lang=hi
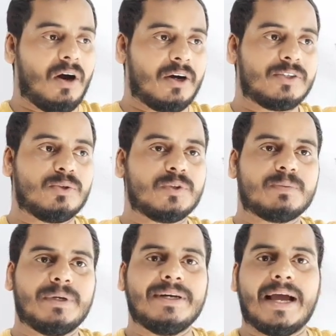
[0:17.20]
और जो
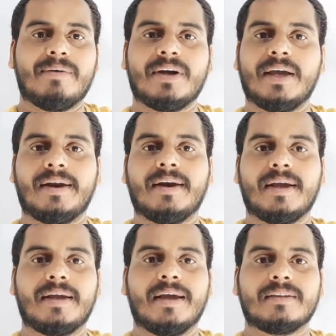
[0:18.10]
उसमें न्याय वगैरह
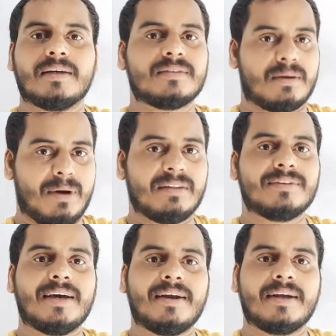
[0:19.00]
रह गया था
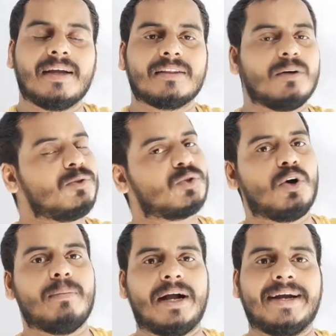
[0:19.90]
समानता रह गया था
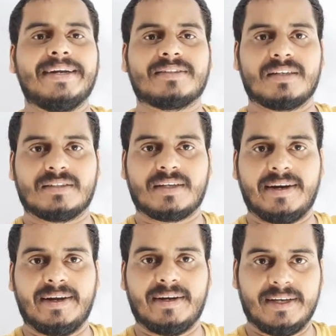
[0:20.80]
उसको हम आगे डिस्कस
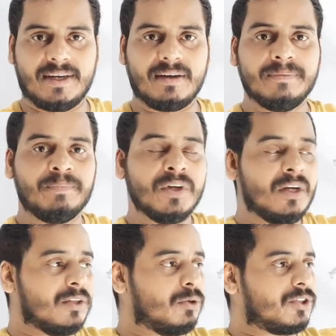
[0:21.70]
करेंगे ठीक है
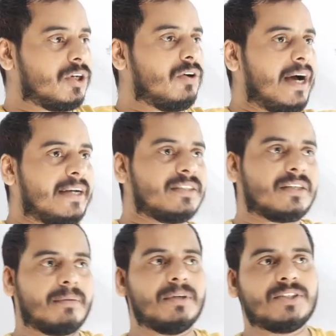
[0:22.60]
तो चलो
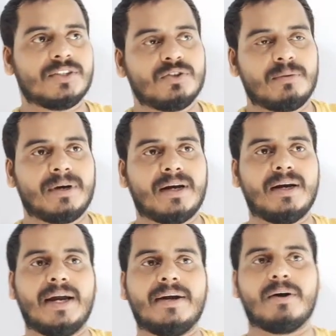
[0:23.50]
आज का बच्चे जो हमारा
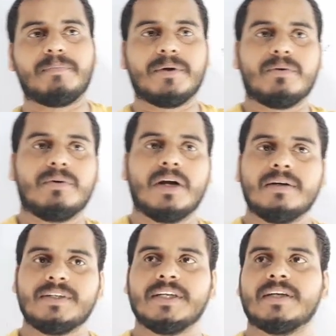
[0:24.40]
नया टॉपिक होगा
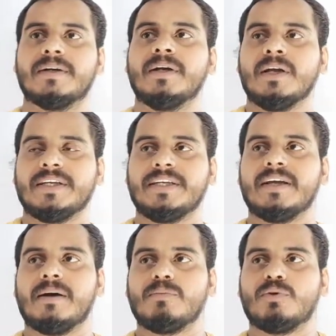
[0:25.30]
ठीक है
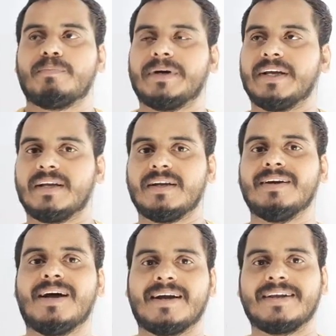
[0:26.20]
ये हम लोग पढ़ेंगे
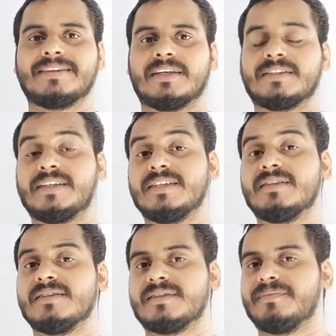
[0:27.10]
नागरिकता
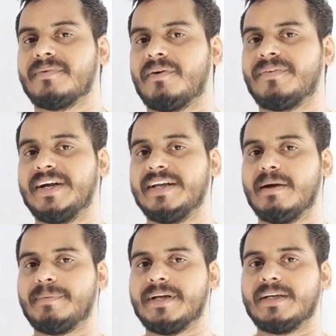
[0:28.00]
सिटीजनशिप ऑफ
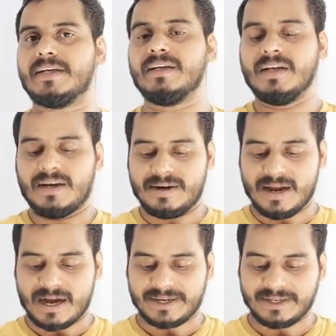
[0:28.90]
इंडिया पढ़ेंगे
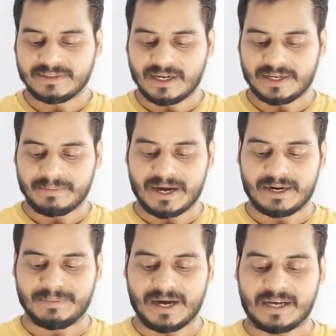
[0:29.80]
नागरिकता के
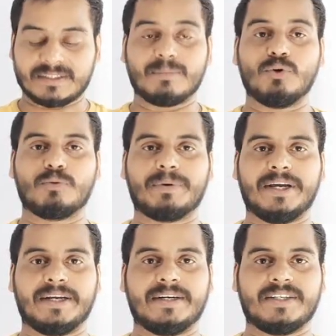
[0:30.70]
बारे में आज हम लोग
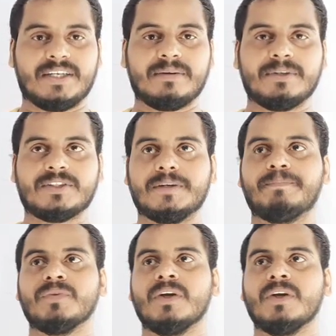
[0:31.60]
पढ़ेंगे ठीक है बच्चे